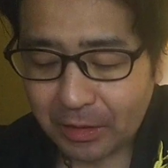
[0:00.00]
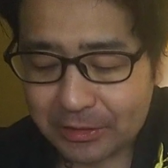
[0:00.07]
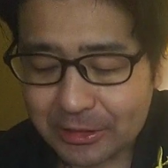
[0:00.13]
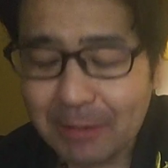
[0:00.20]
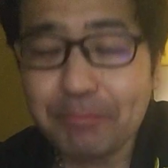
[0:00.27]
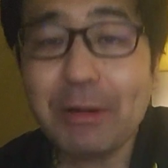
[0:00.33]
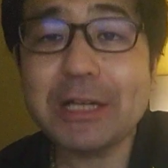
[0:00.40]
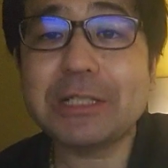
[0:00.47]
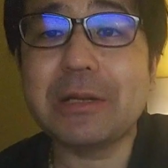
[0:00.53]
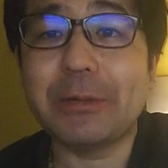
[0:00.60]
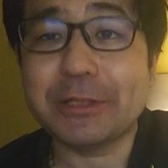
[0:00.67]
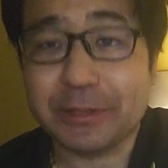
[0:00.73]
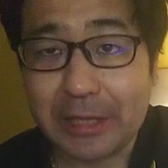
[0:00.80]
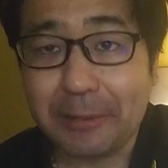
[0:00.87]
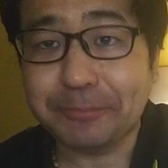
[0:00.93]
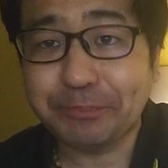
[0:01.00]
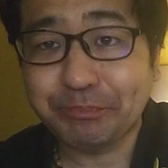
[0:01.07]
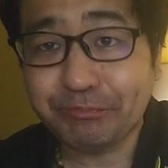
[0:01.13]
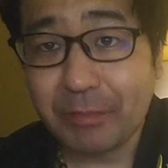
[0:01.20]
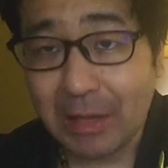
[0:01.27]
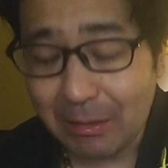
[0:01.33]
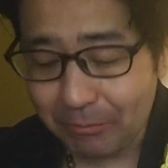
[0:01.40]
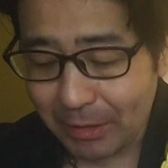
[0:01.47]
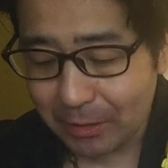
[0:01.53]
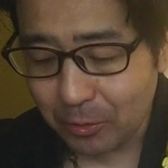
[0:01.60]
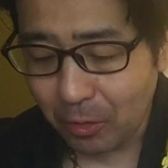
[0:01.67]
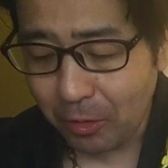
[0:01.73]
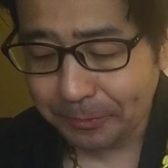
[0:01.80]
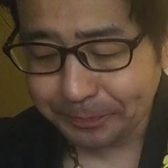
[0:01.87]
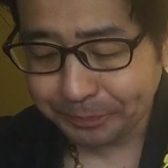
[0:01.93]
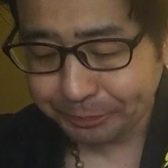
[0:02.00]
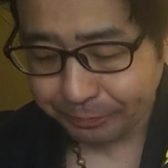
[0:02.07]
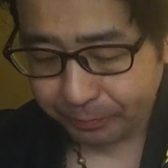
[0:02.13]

さっぱりしてますねあんまりこ